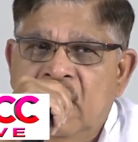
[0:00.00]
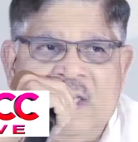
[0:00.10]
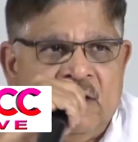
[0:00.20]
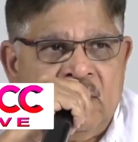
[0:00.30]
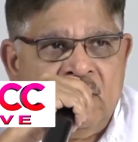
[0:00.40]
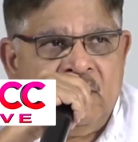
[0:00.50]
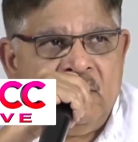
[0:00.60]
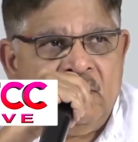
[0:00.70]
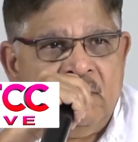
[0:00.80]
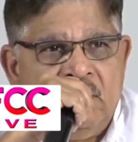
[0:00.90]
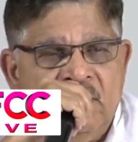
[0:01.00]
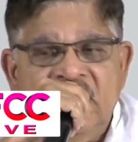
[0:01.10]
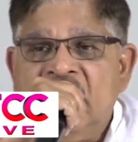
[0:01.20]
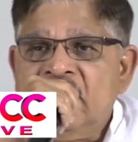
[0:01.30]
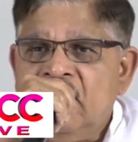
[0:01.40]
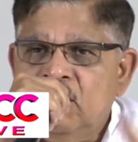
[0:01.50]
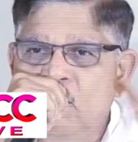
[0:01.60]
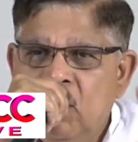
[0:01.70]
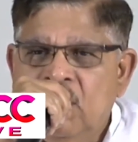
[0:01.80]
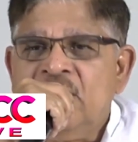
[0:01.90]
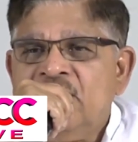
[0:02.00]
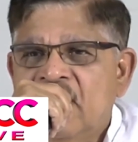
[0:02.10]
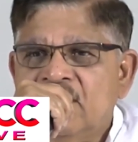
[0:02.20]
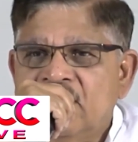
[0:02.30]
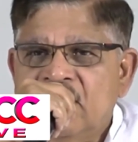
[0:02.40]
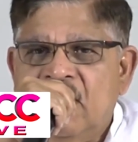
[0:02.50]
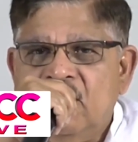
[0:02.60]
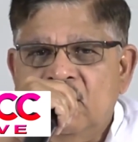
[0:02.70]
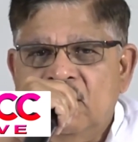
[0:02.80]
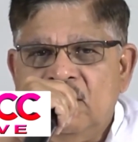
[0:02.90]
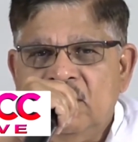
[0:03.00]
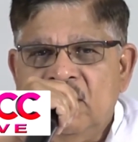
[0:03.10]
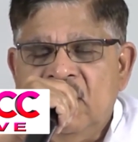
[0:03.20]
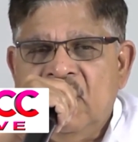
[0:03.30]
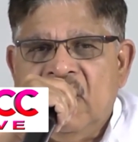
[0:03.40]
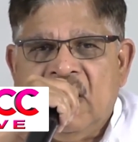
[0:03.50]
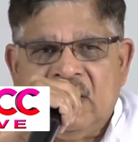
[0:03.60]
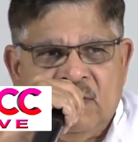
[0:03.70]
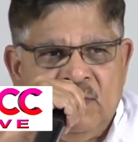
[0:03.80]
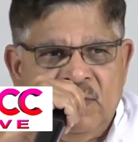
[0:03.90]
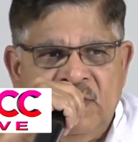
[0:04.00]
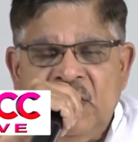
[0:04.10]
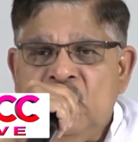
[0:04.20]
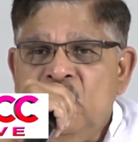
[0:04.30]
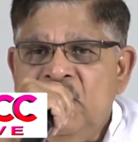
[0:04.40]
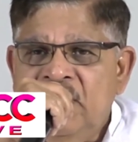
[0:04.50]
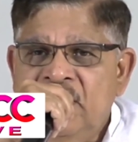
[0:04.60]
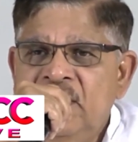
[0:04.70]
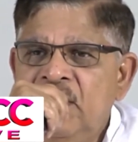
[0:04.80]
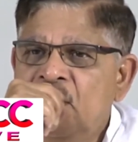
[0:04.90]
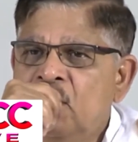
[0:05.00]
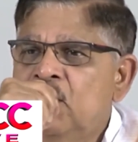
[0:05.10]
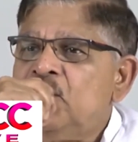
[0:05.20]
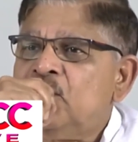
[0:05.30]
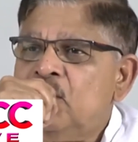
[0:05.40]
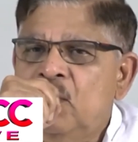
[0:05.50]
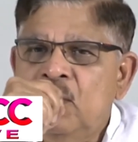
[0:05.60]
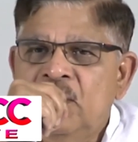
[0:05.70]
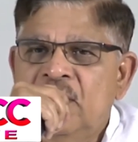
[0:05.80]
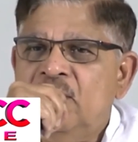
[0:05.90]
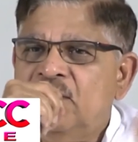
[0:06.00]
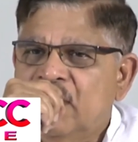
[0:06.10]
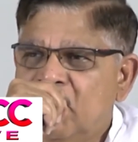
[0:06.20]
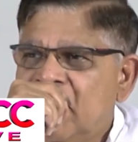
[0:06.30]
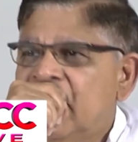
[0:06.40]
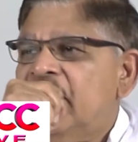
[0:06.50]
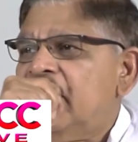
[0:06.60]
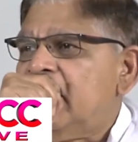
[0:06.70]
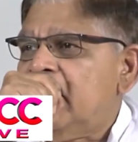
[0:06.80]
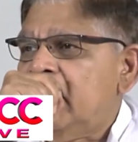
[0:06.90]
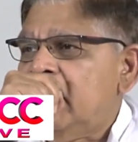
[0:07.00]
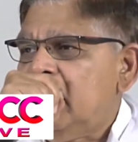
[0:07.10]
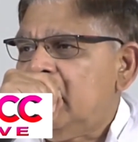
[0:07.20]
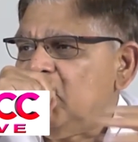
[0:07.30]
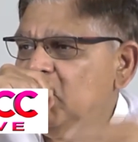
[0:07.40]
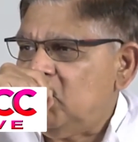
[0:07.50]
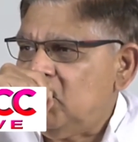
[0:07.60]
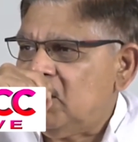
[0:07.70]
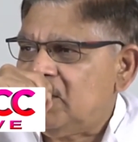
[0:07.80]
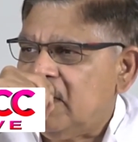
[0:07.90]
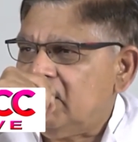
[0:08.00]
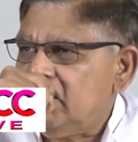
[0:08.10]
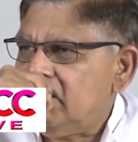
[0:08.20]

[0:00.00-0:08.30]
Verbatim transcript: అతను ఎంత ద్రోహం చేస్తున్నాడో అతను ఎటువంటి నికృష్టుడో నేను చెప్పటానికి మీ ముందుకు వచ్చాను